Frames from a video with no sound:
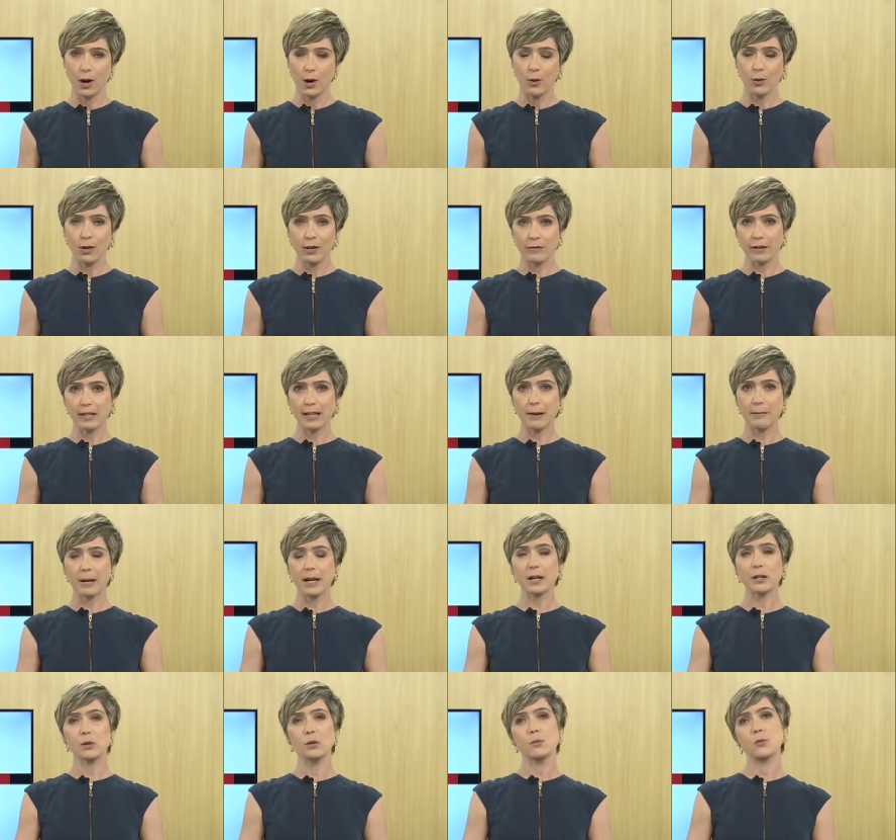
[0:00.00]
O
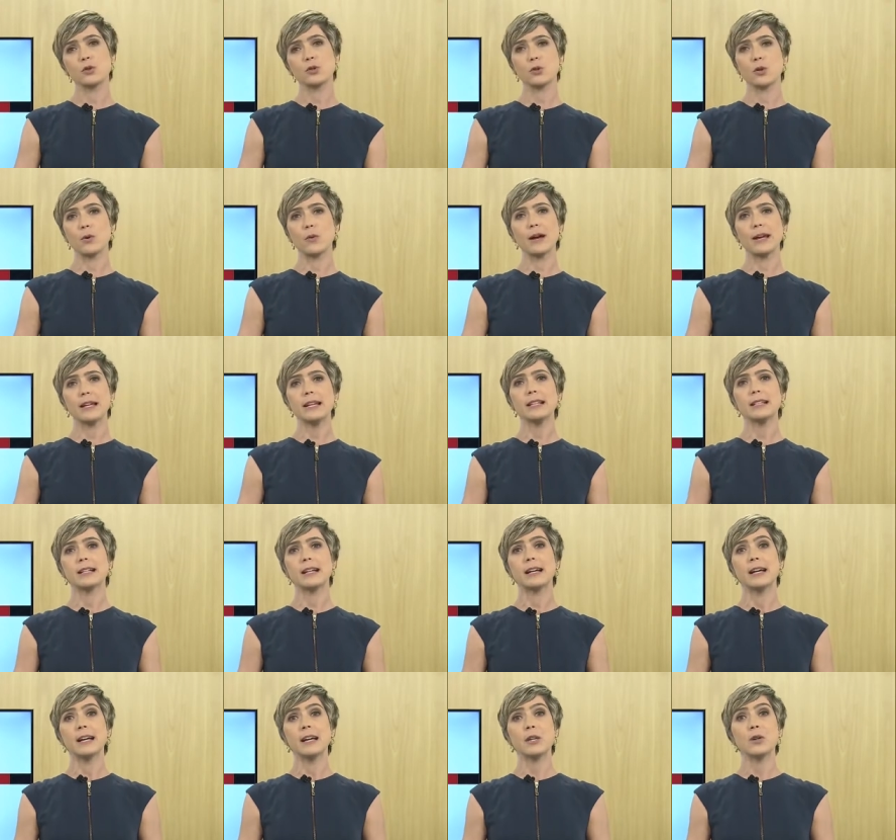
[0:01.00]
levantamento mostrou
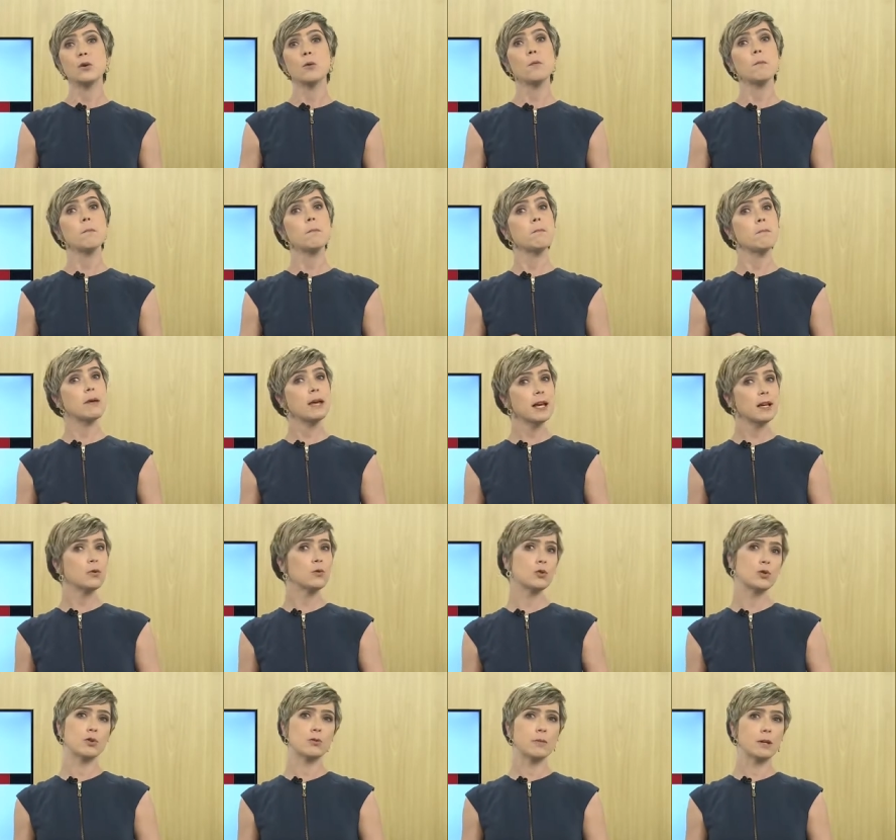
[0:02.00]
ainda que o
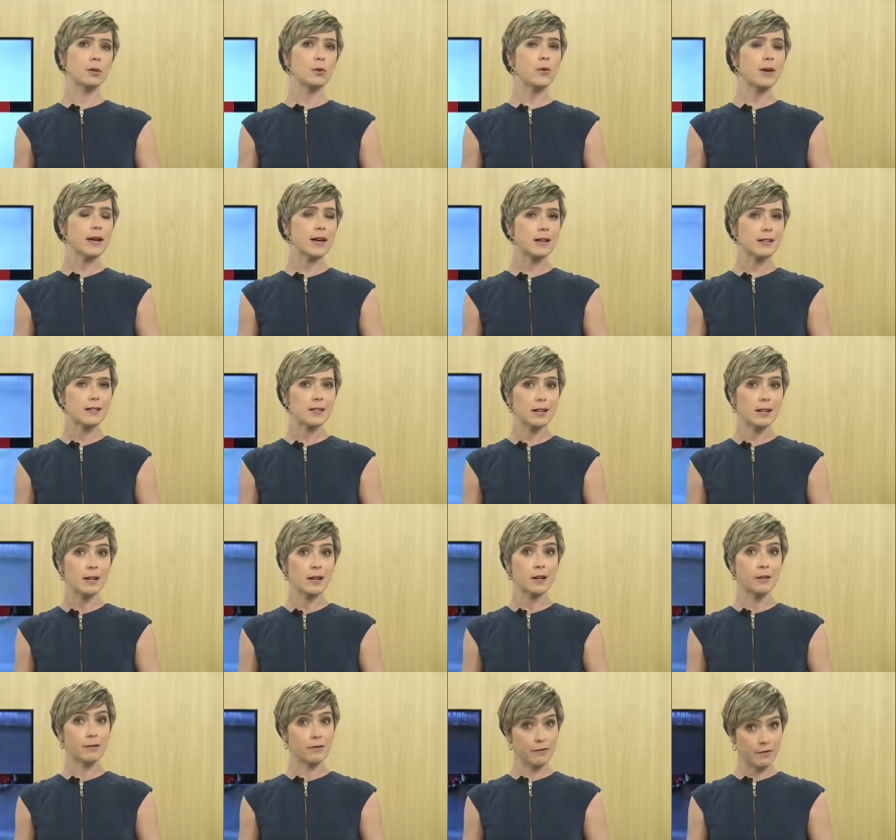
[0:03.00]
medo de uma doença
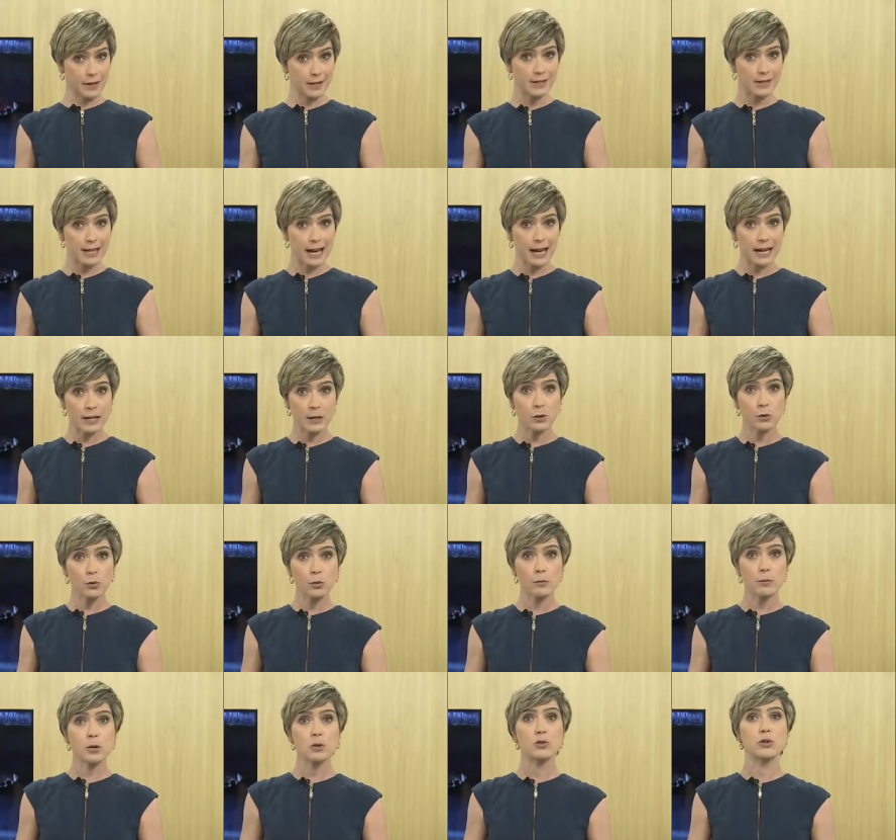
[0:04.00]
fez cair o
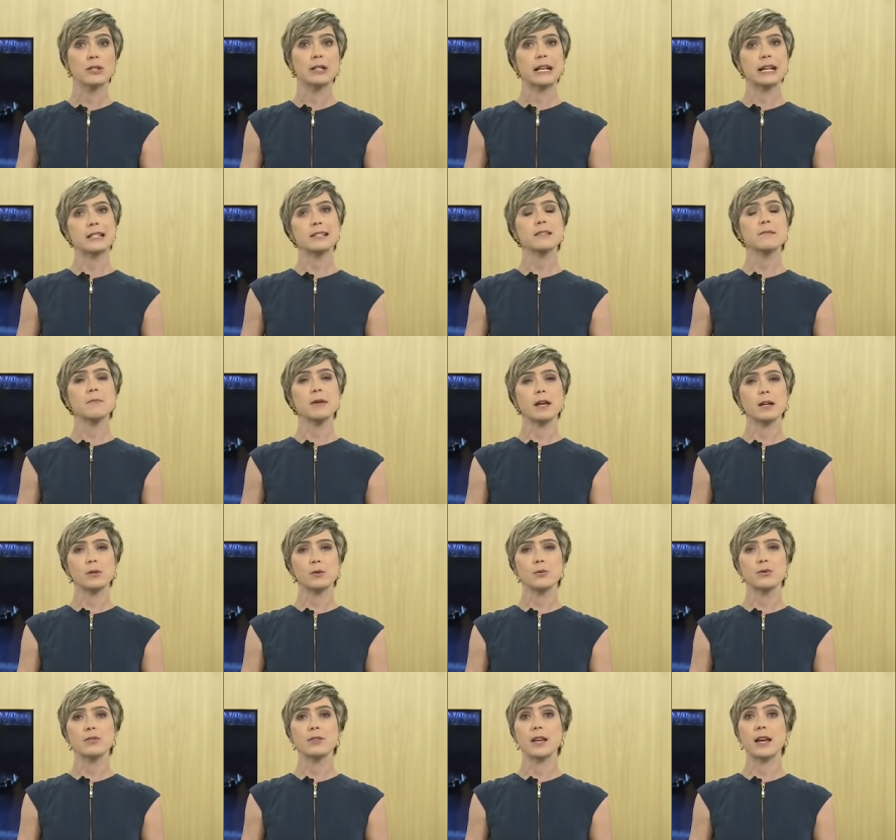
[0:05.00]
número de
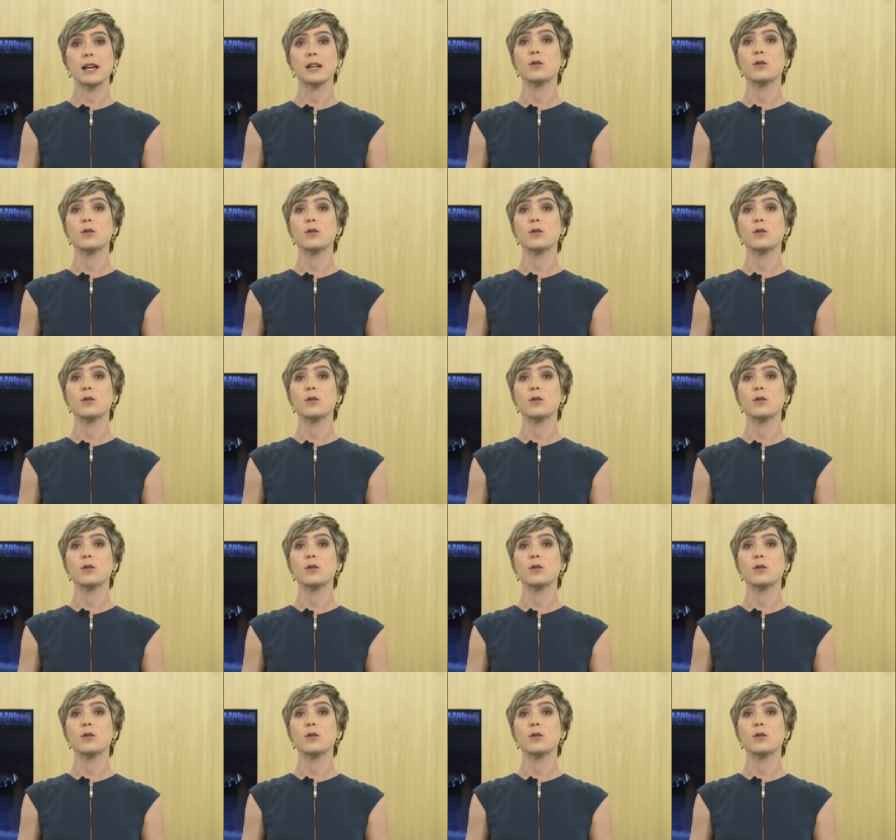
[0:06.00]
nascimentos em